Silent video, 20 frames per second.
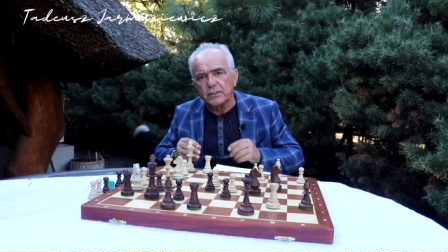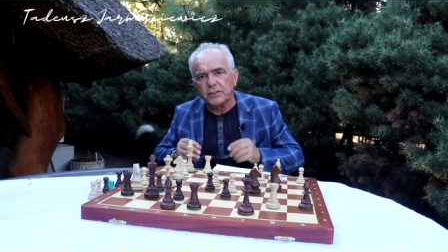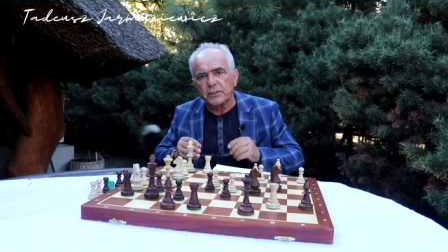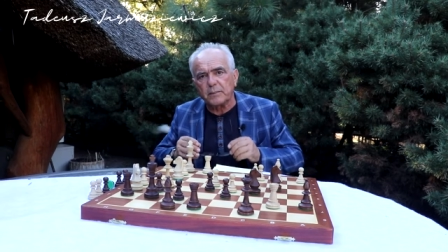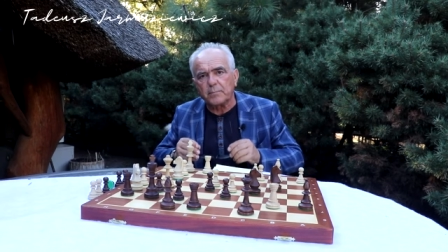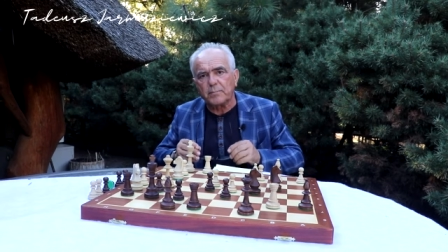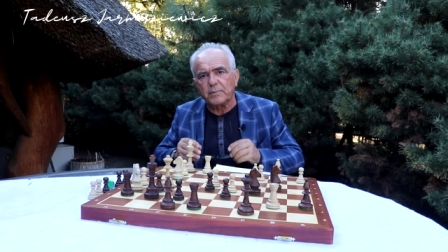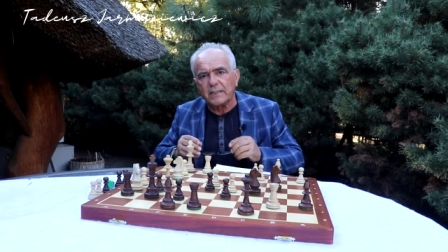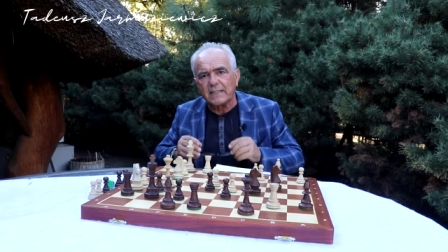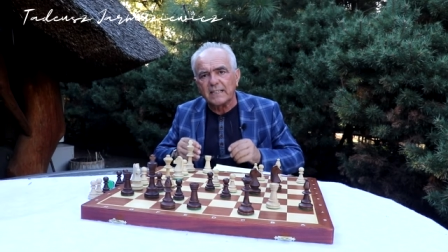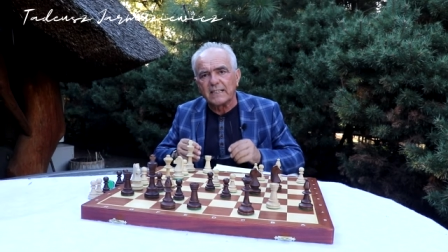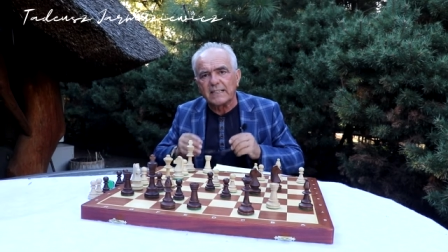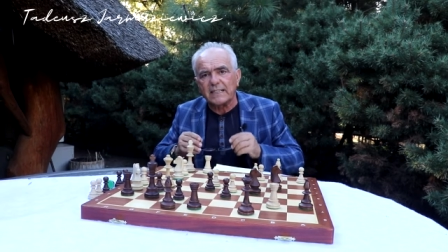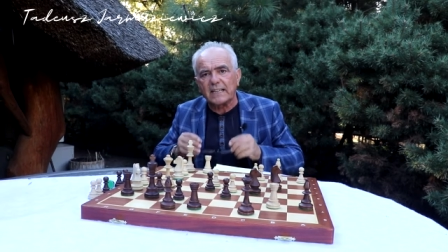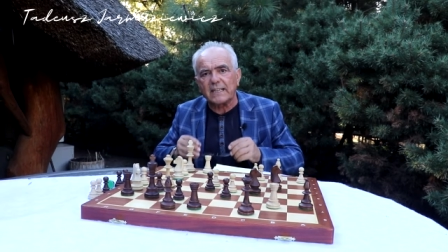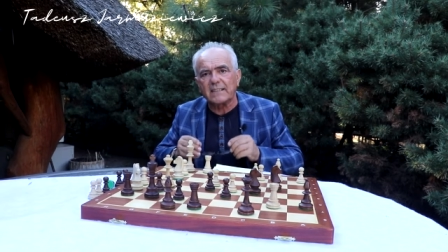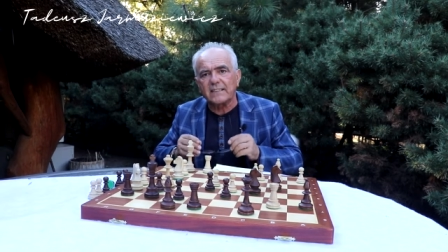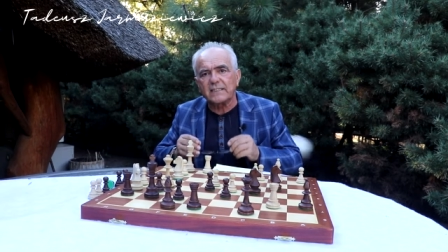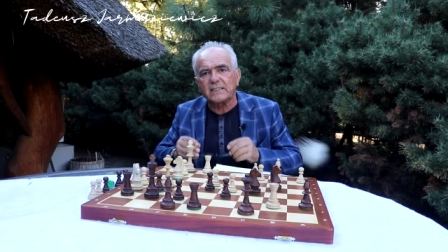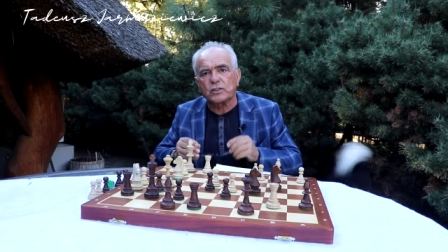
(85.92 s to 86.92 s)
żeby
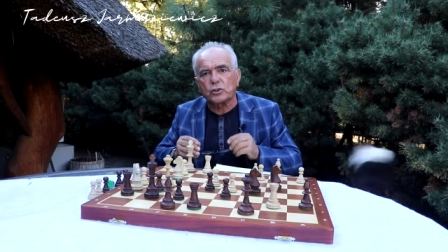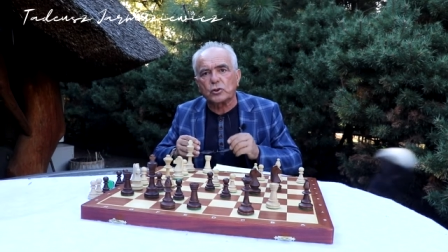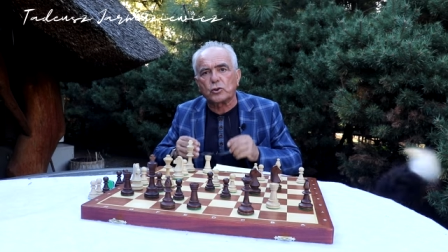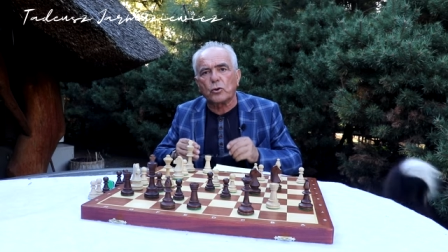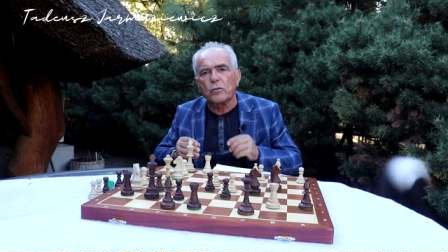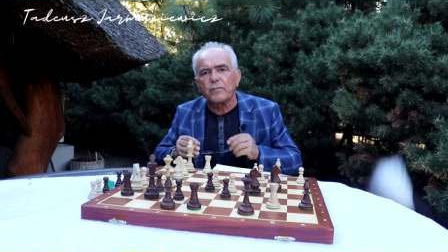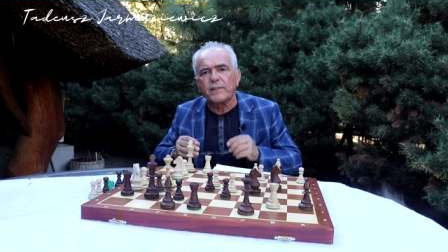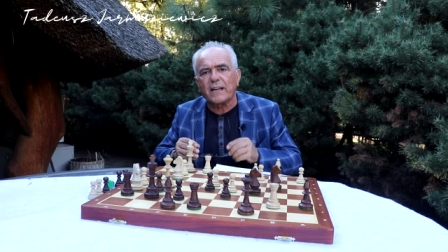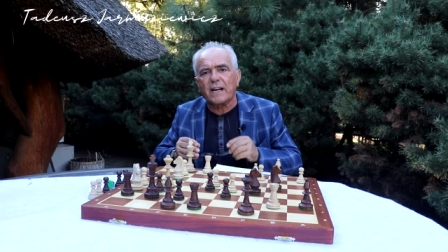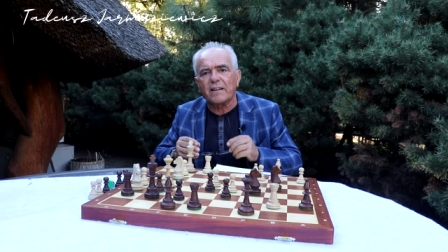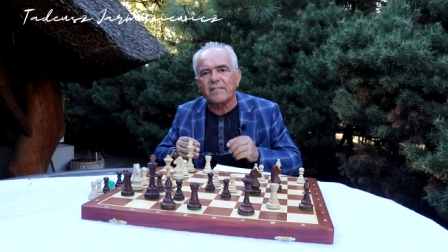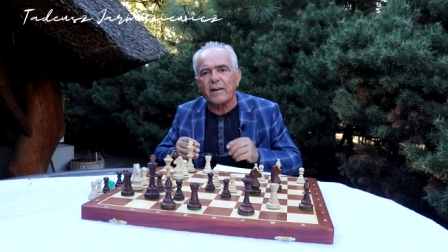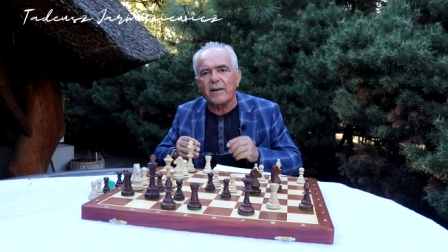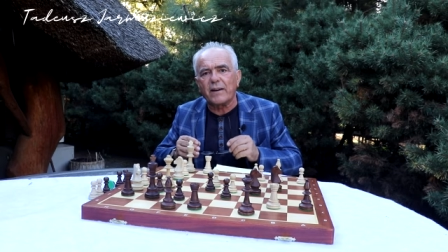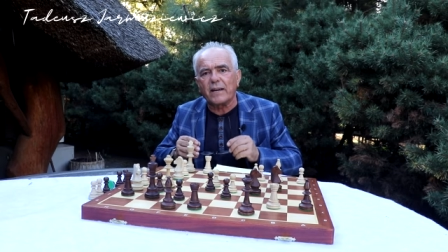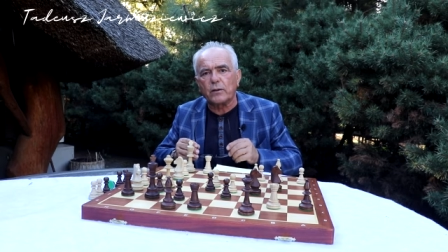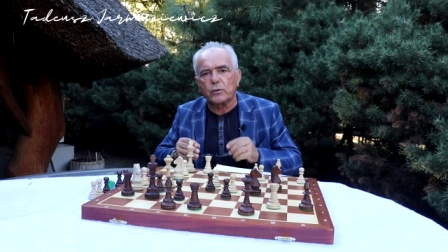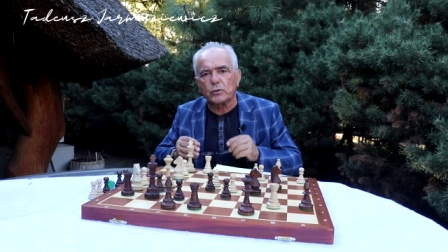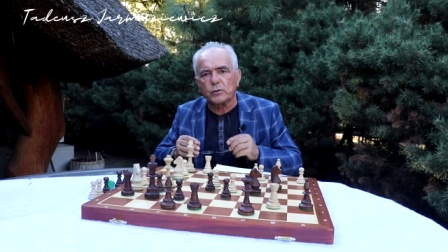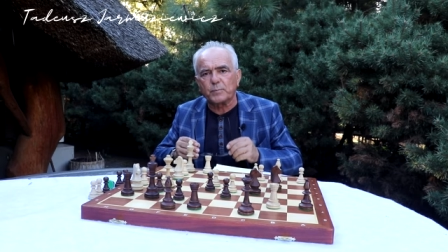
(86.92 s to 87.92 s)
ten zdrowy
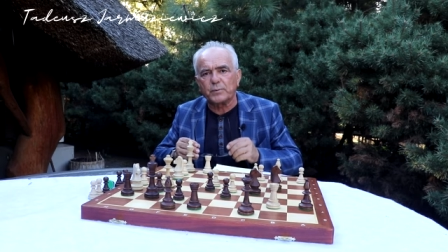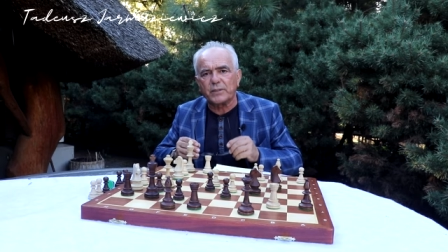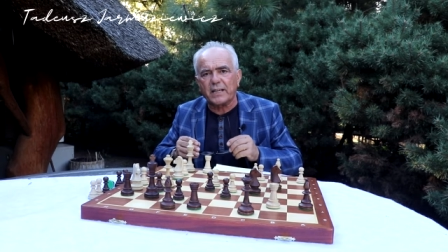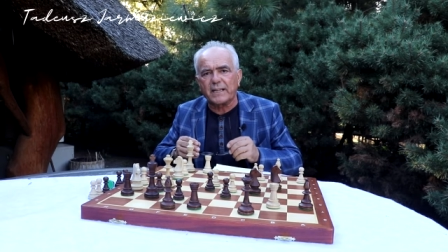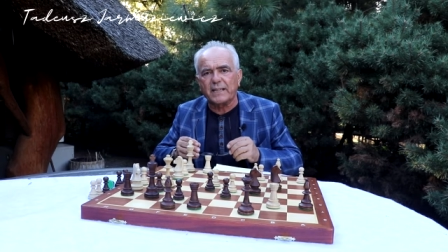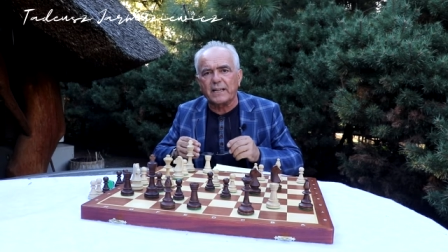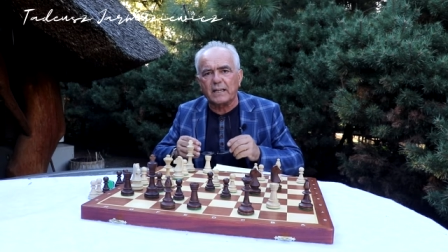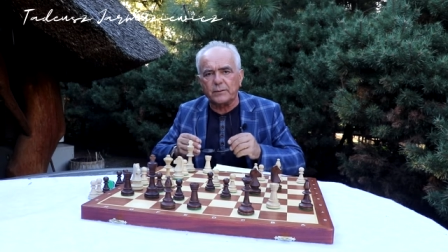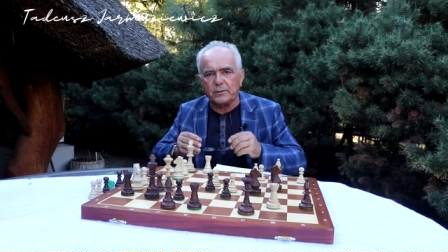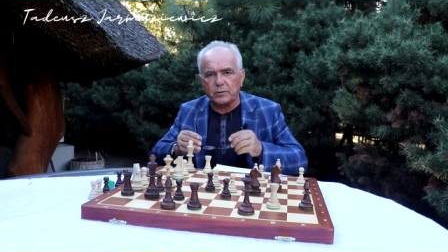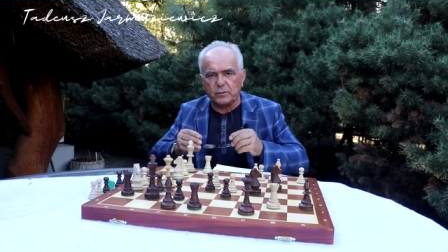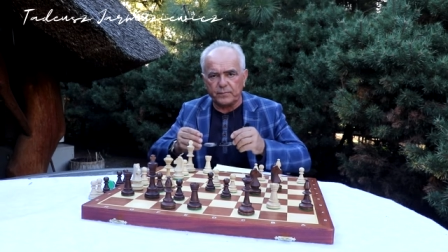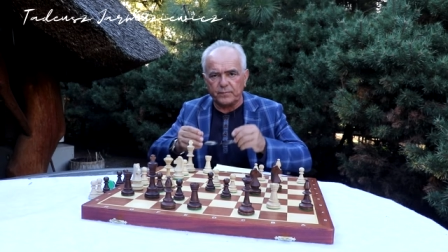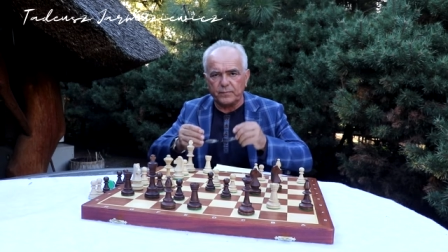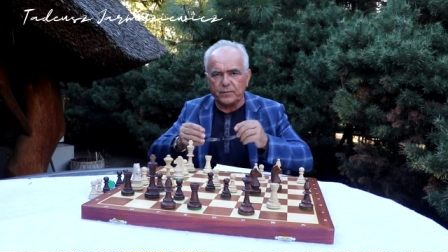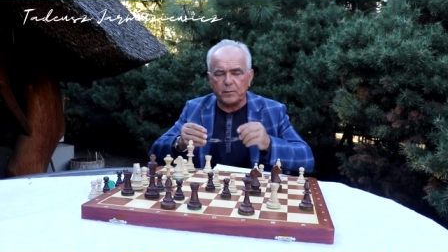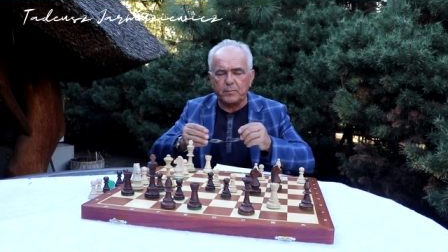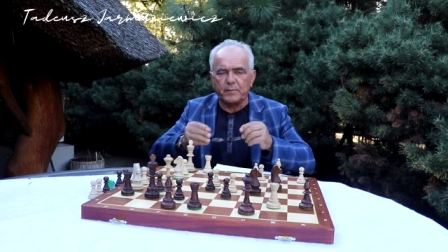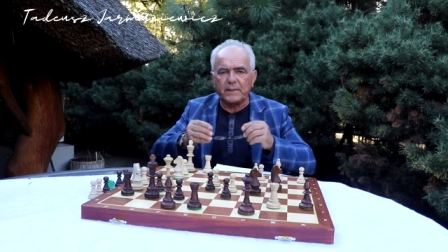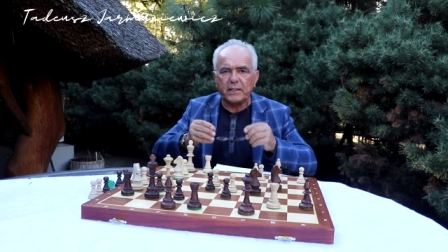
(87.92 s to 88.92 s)
kawałek gospodarki, jaki
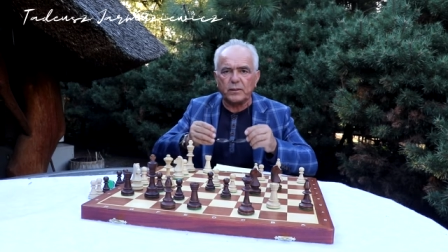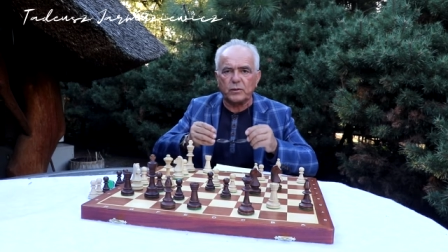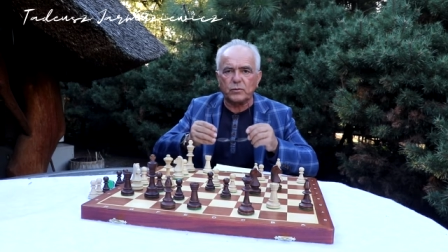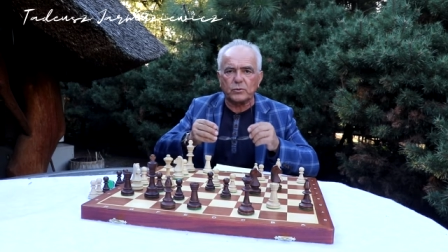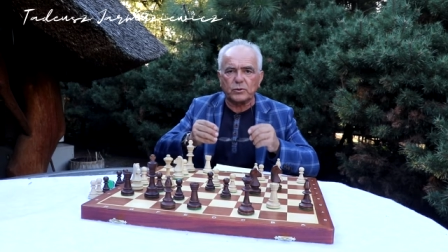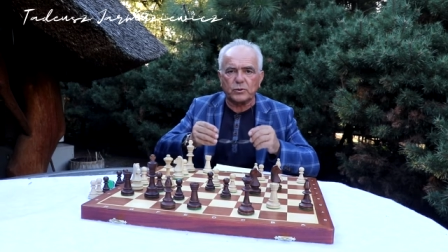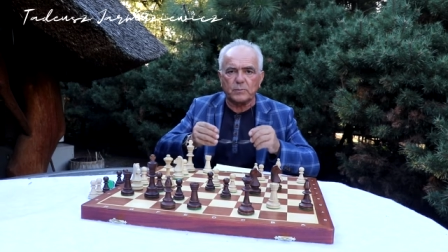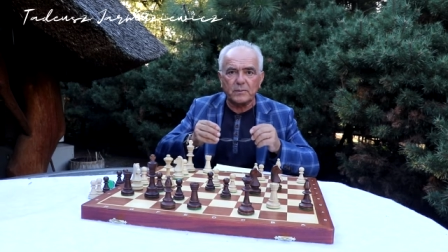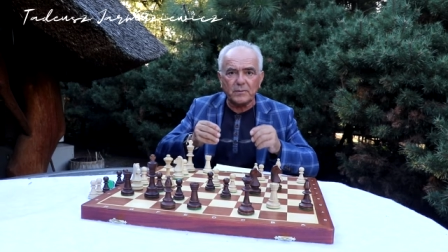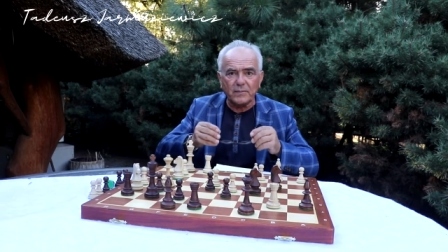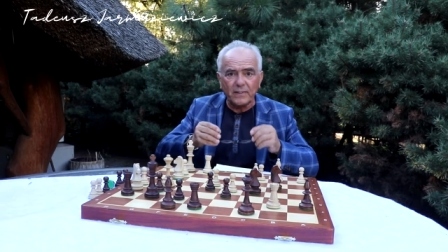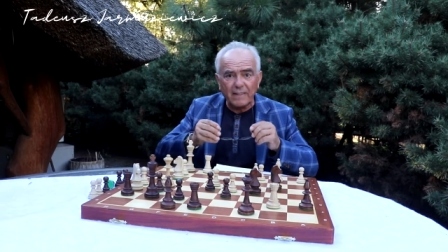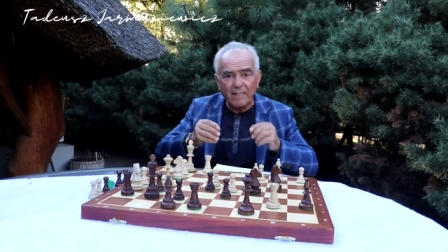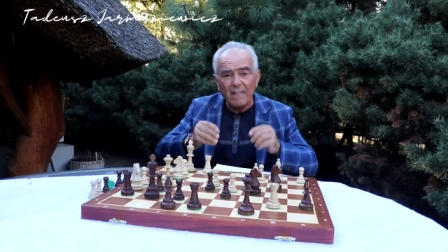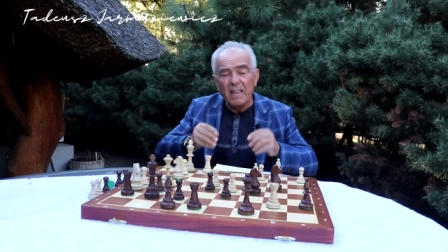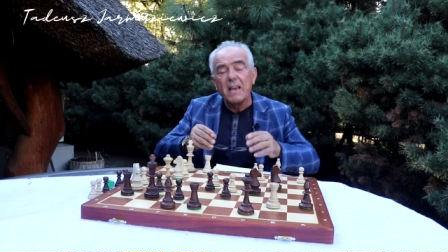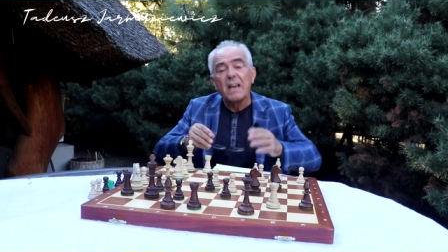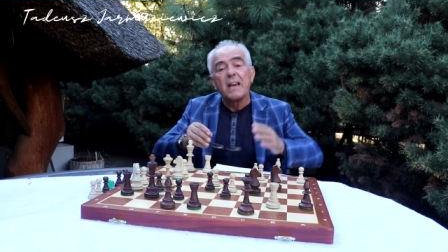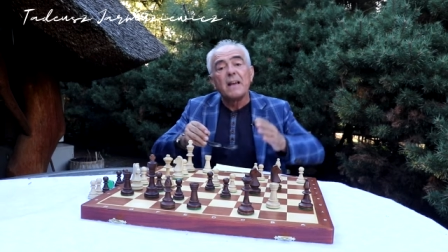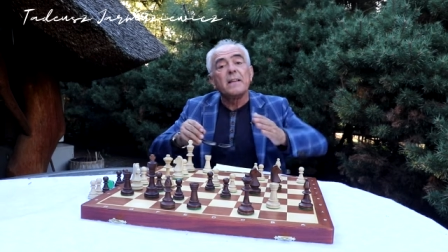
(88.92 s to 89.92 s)
są firmy jednoosobowe,
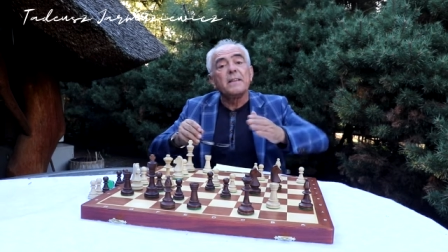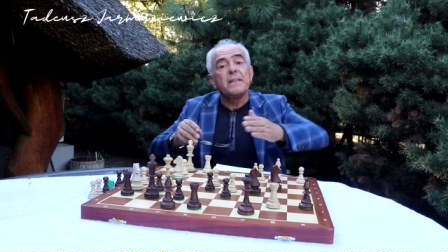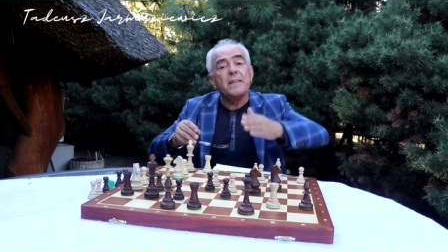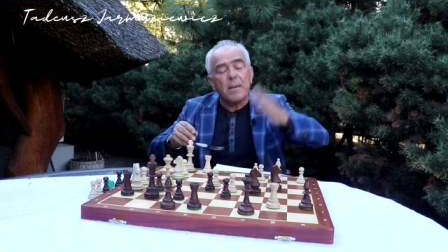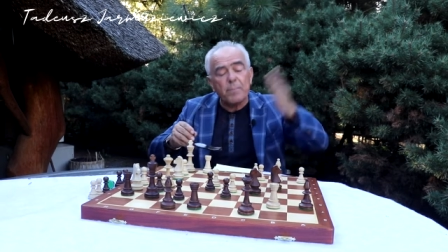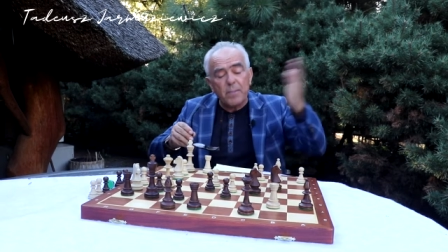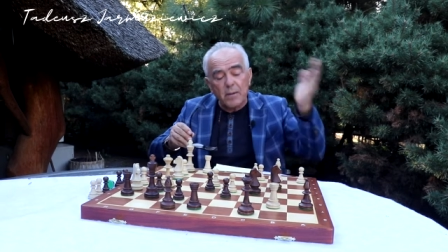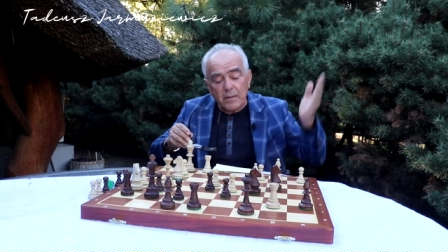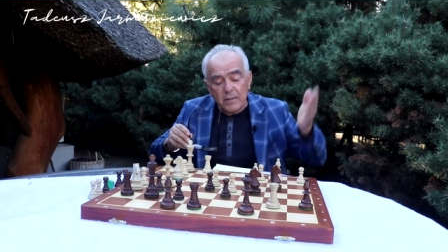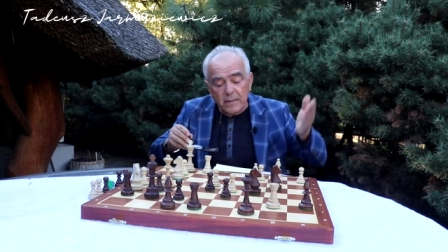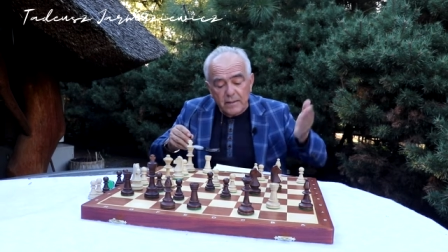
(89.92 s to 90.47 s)
nie,